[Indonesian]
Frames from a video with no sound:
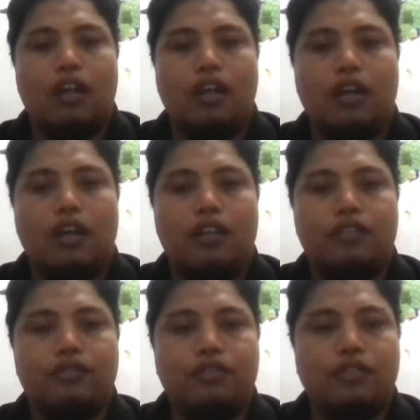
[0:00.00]
uh,
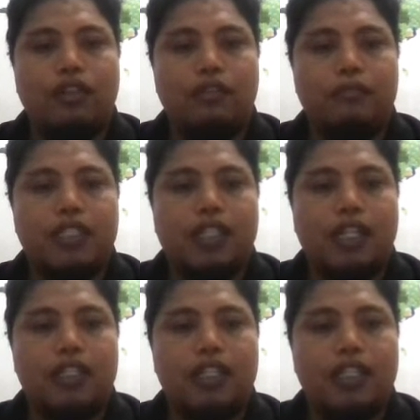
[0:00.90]
judul
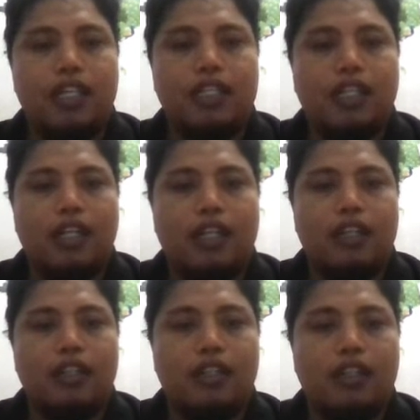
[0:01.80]
misalnya ini adalah
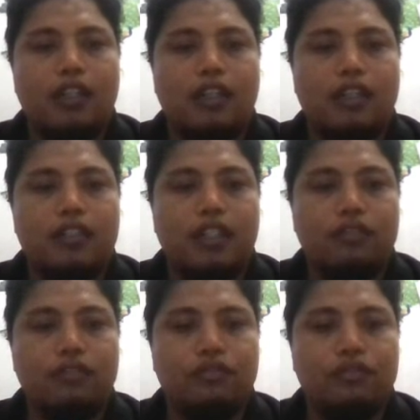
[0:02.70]
uh,
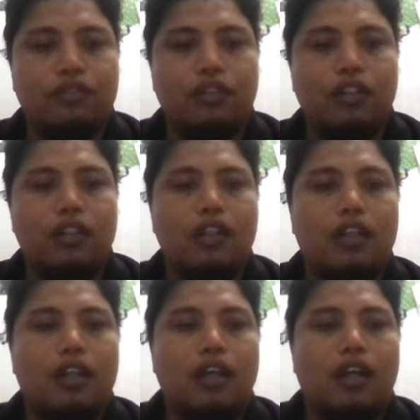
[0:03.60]
satu judul
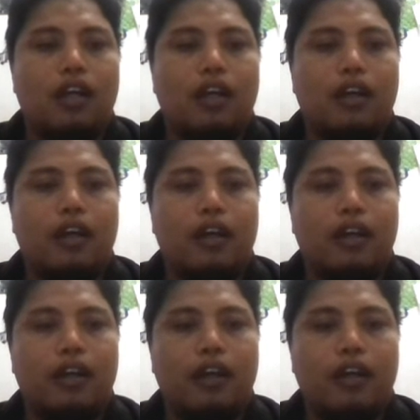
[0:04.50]

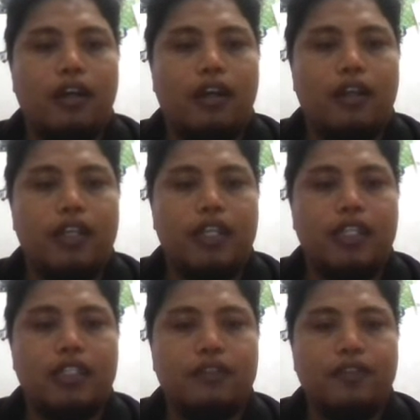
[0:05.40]
uh,
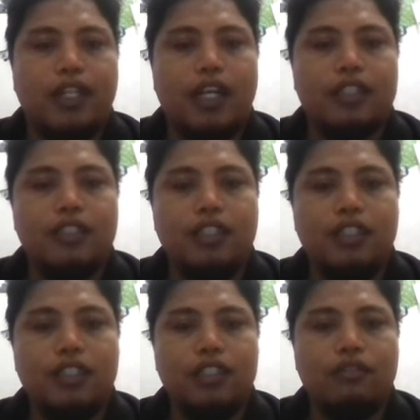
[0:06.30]

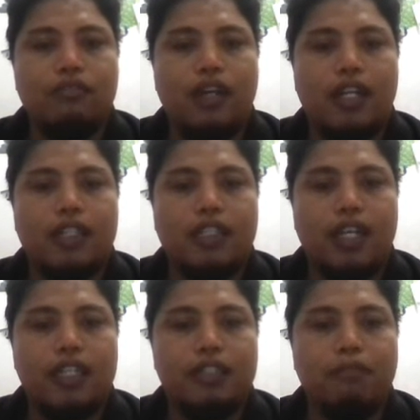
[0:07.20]
identifikasi suara
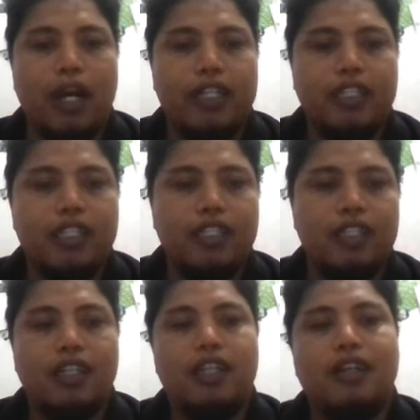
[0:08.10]
tangis bayi
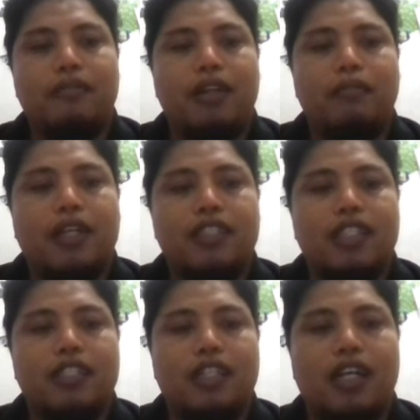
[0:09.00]

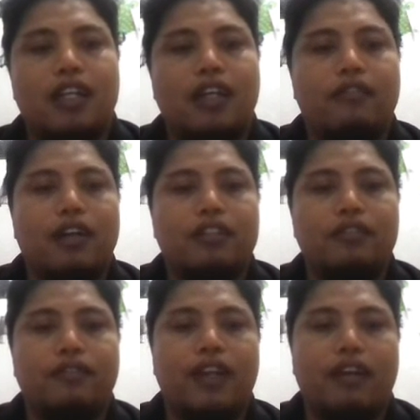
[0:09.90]
berbasis ranah waktu
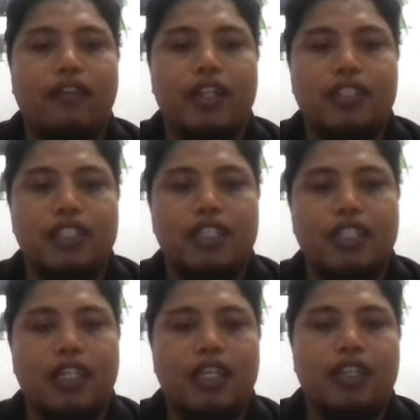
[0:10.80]
frekuensi
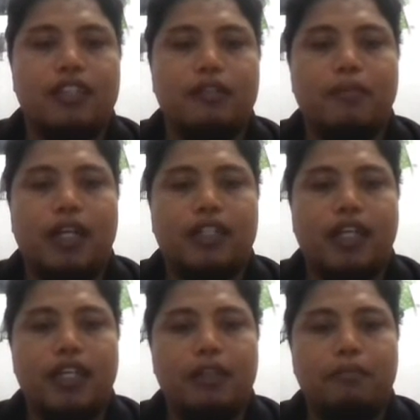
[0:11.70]

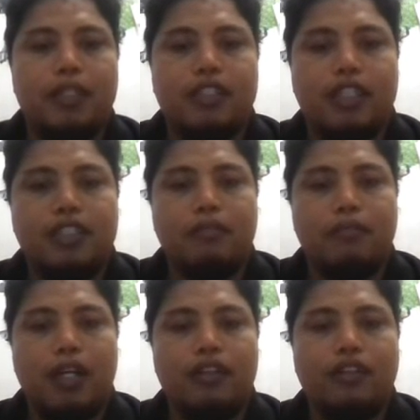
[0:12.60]
sebagai
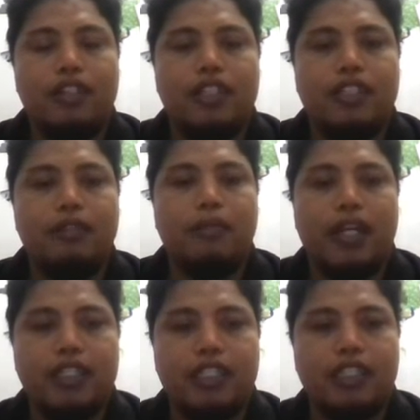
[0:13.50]
penterjemah kondisi
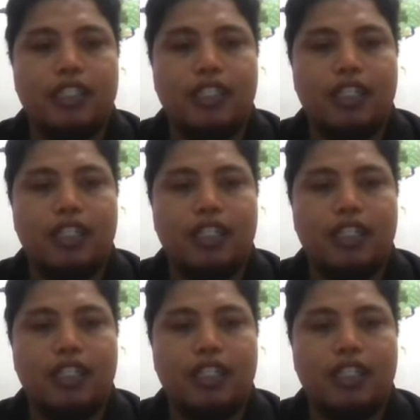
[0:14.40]
bayi.